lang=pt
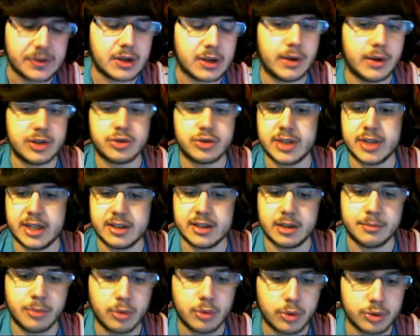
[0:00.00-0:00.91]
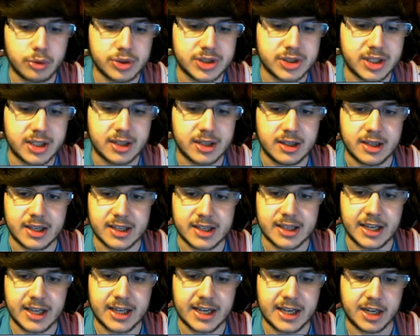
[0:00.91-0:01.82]
Eu acho que os Titan vão conseguir
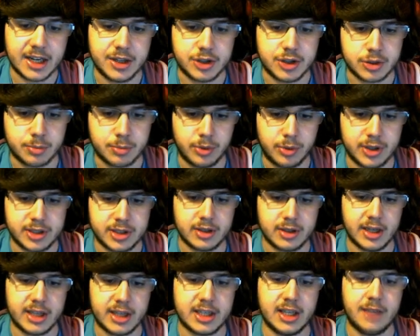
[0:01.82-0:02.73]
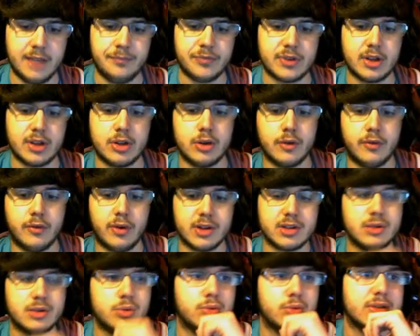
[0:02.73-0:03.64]
ganhar isto. Por isso, aqui eu
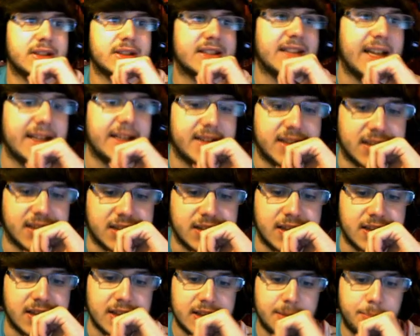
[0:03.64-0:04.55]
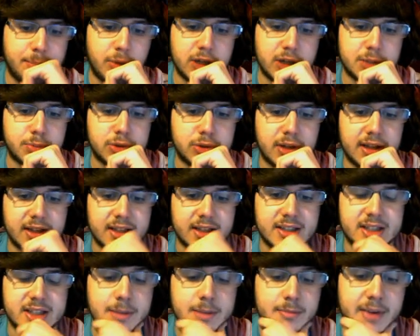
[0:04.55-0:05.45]
voto Titan. Depois,
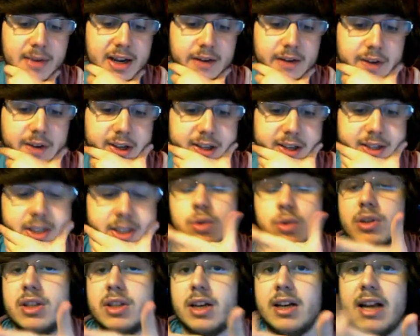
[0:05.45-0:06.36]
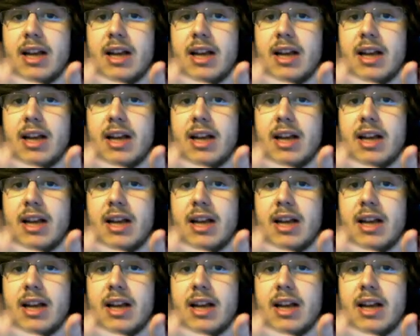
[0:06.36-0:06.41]
pessoal, Team Envias contra